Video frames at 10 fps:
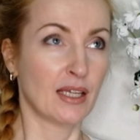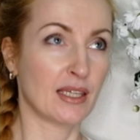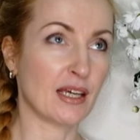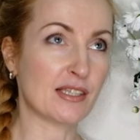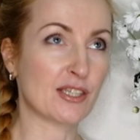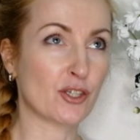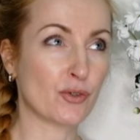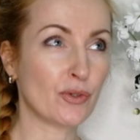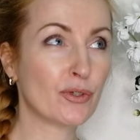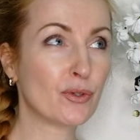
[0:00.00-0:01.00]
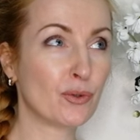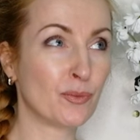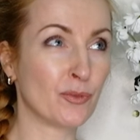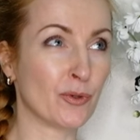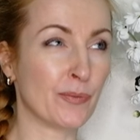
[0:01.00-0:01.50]
я сижу и
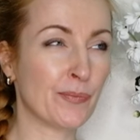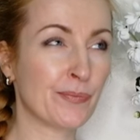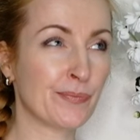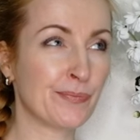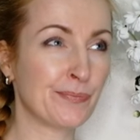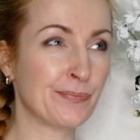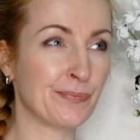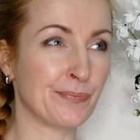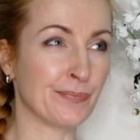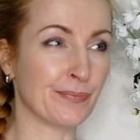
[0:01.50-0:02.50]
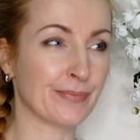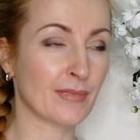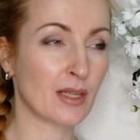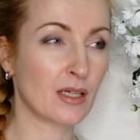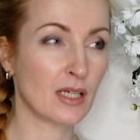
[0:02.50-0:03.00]
думаю «Хм,
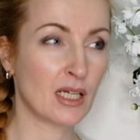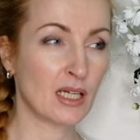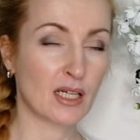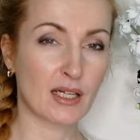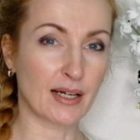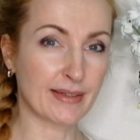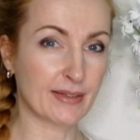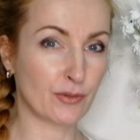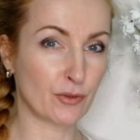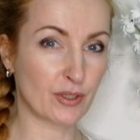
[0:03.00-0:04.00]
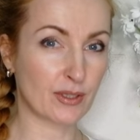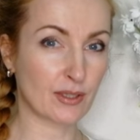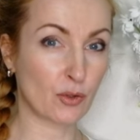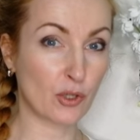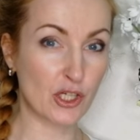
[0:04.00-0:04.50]
как-то вот
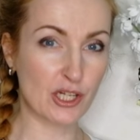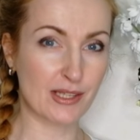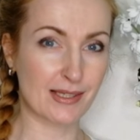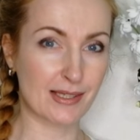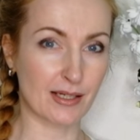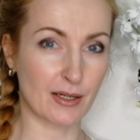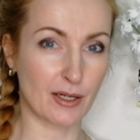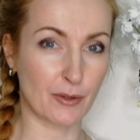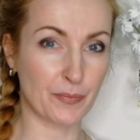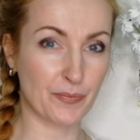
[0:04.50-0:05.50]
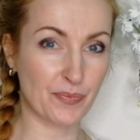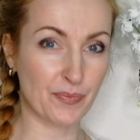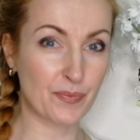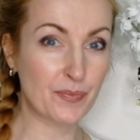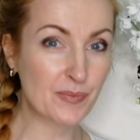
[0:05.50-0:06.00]
хочется
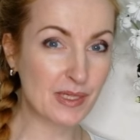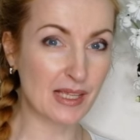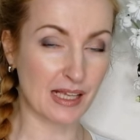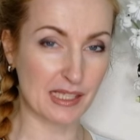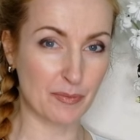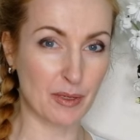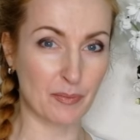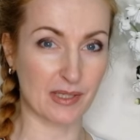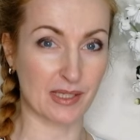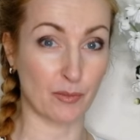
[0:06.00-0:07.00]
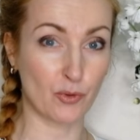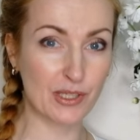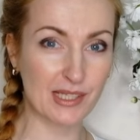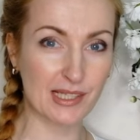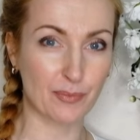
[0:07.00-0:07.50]
о себе
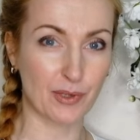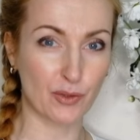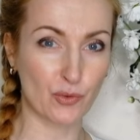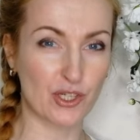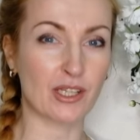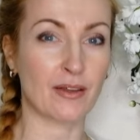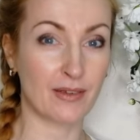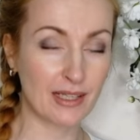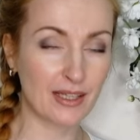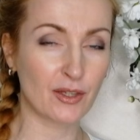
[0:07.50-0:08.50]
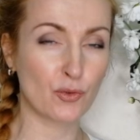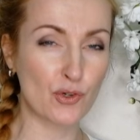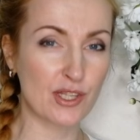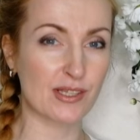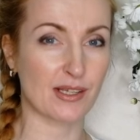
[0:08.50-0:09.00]
позаботиться получше наверное
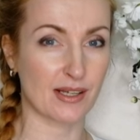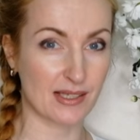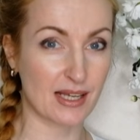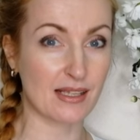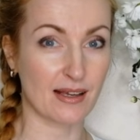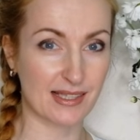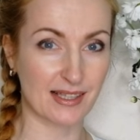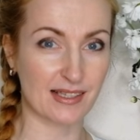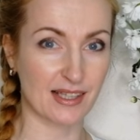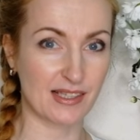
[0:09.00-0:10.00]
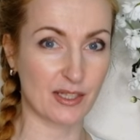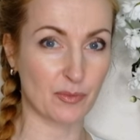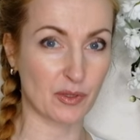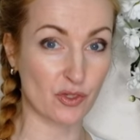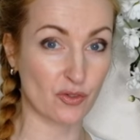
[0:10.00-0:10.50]
нужно заказать астаксантин
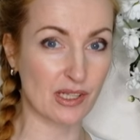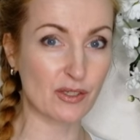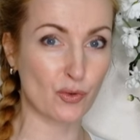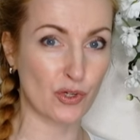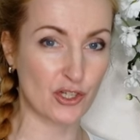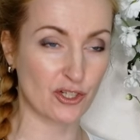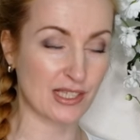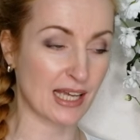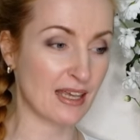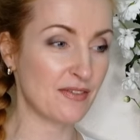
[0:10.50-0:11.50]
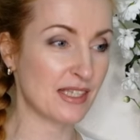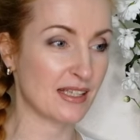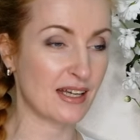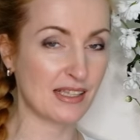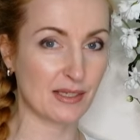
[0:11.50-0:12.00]
потому что у нас кончился а я
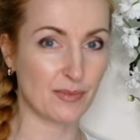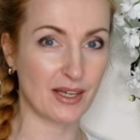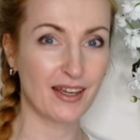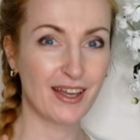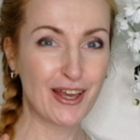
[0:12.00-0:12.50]
всегда себе